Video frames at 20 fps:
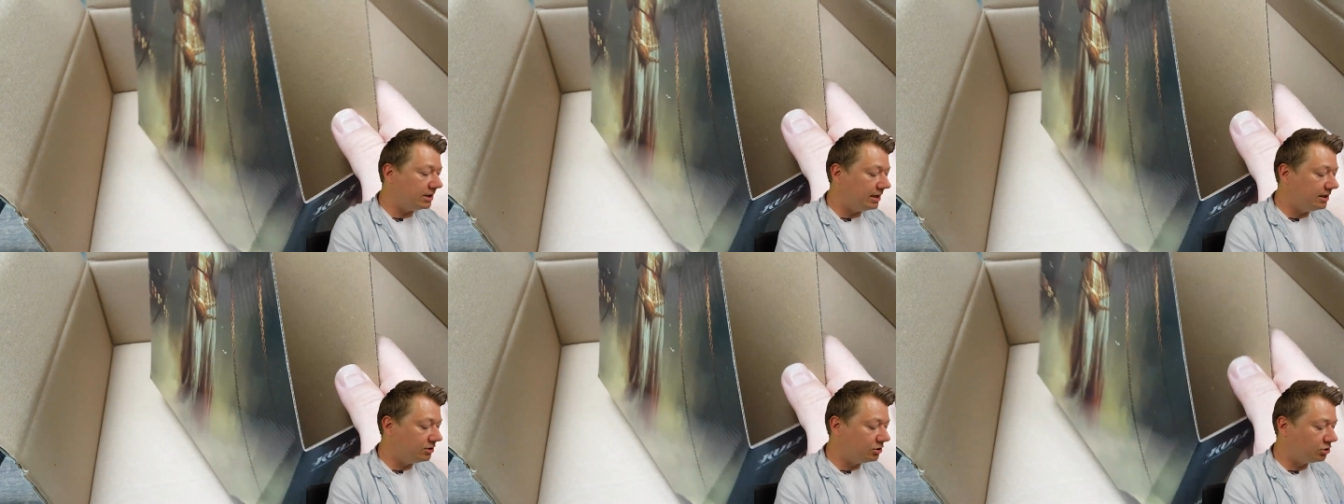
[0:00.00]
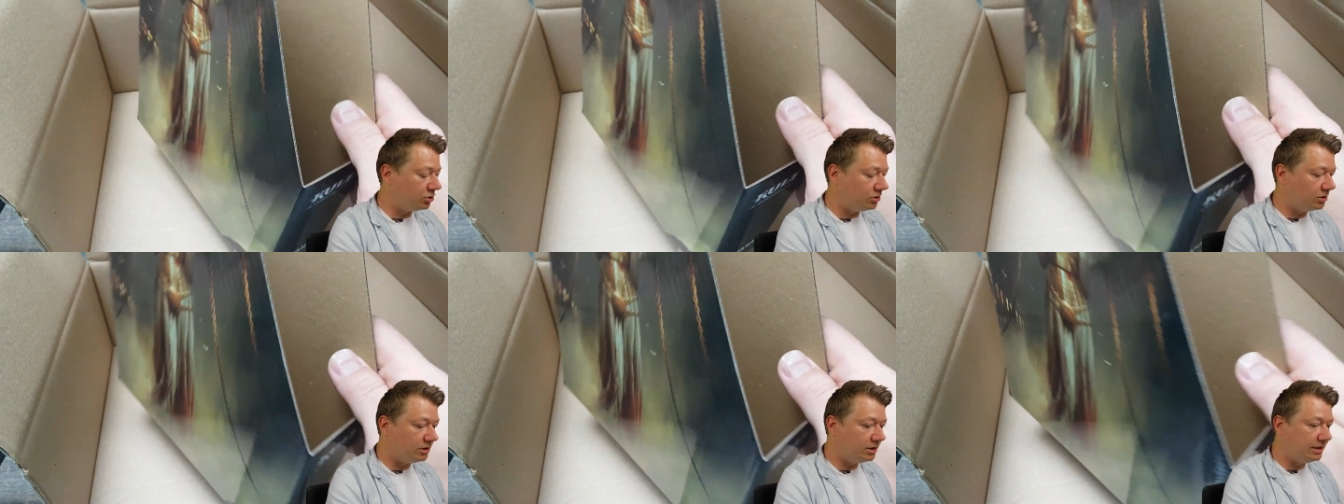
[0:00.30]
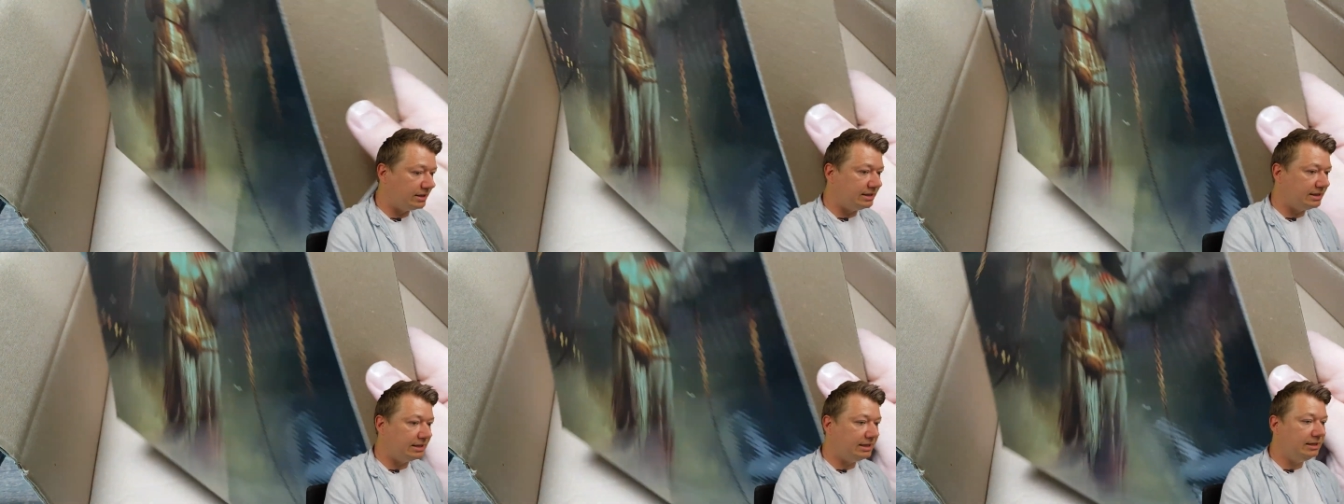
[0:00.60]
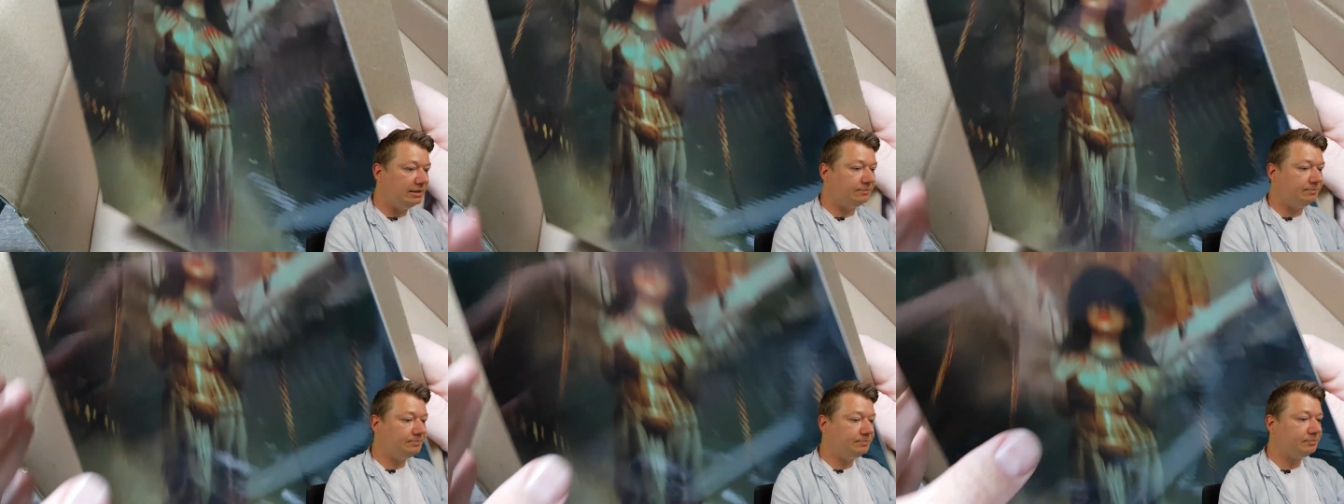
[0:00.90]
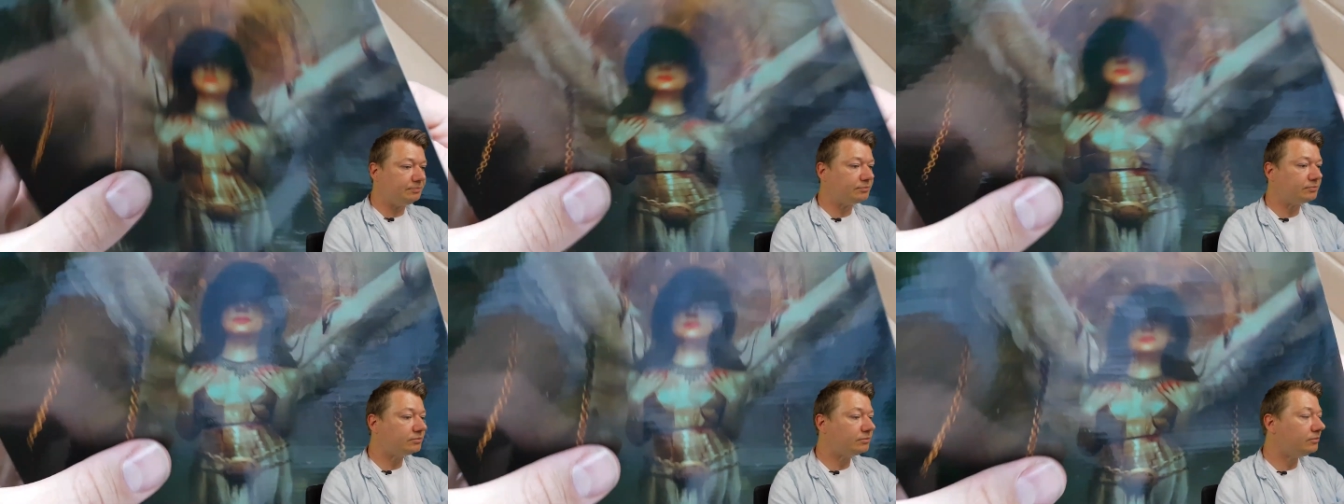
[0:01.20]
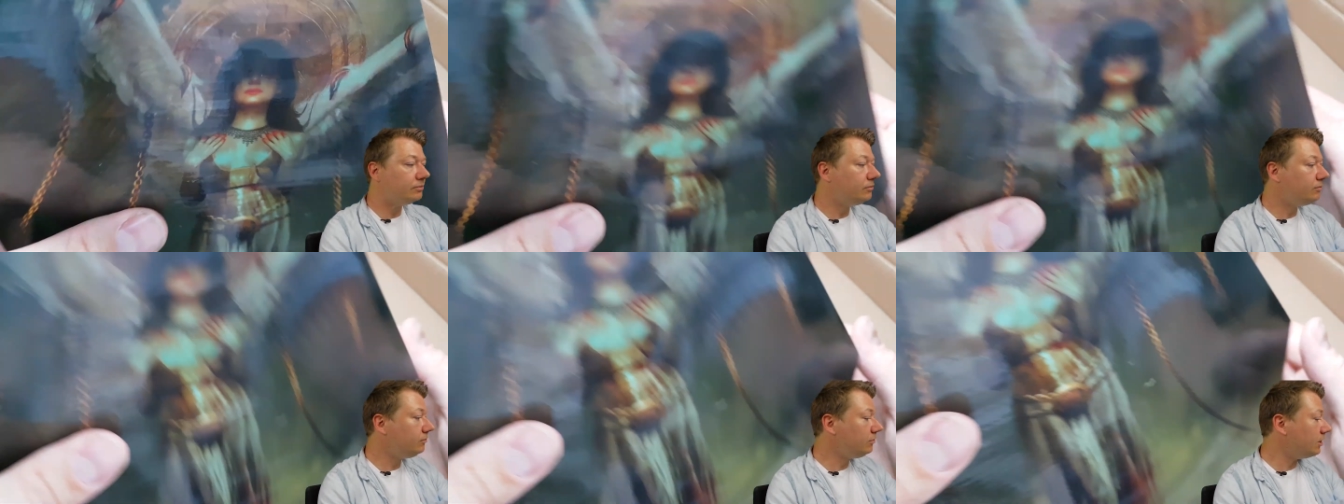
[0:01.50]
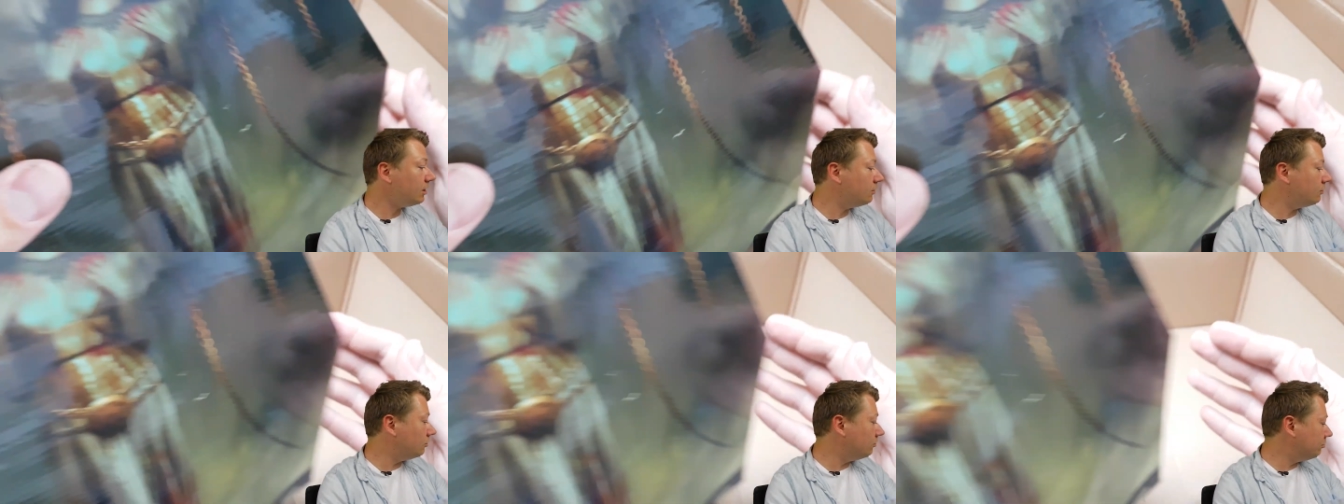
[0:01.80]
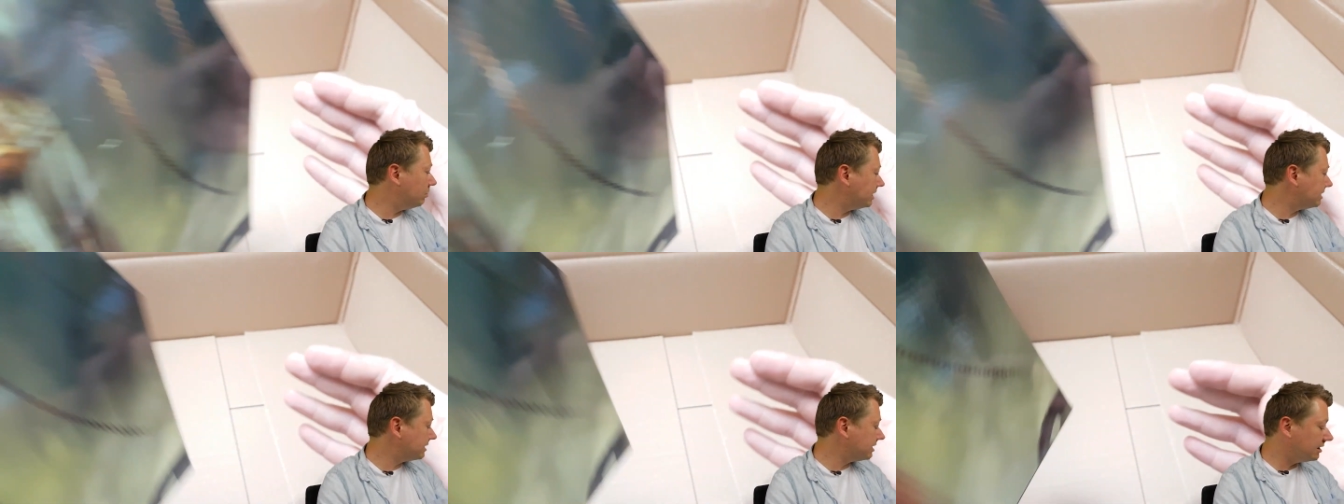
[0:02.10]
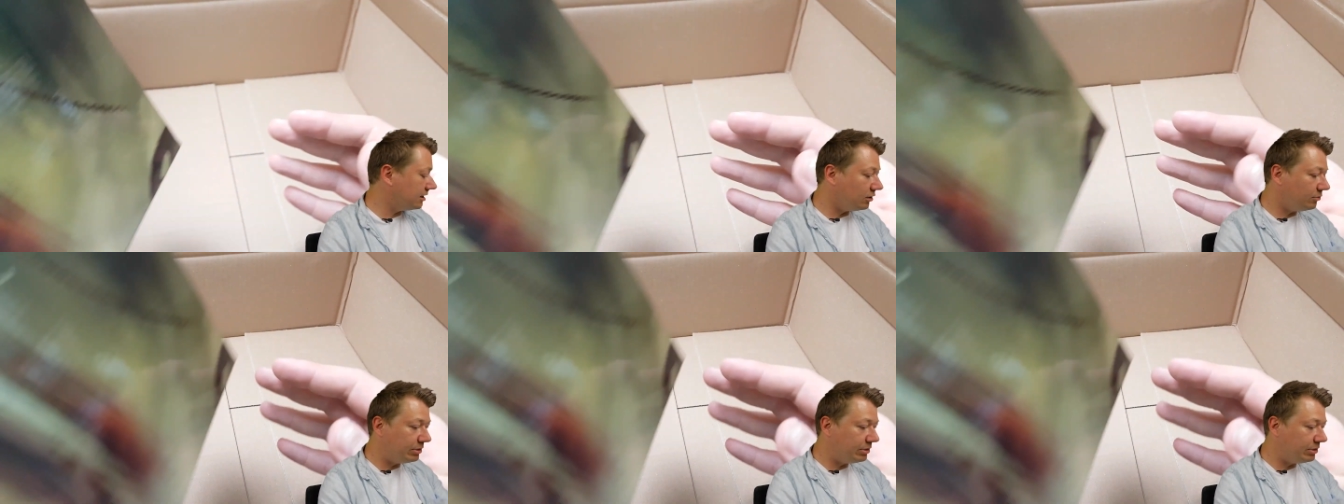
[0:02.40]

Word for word: alles schon drin und passt dann auch